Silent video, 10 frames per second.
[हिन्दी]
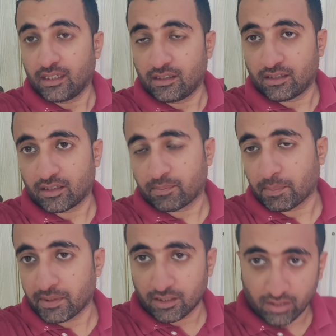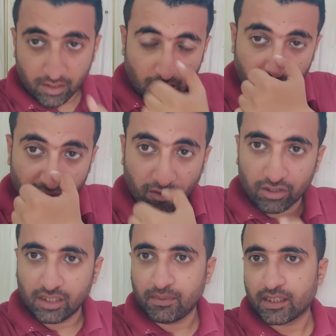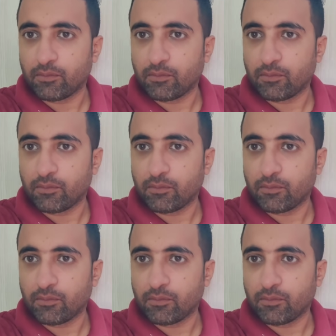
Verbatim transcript: और पपीता जो है ना काफ़ी कॉस्टली मिला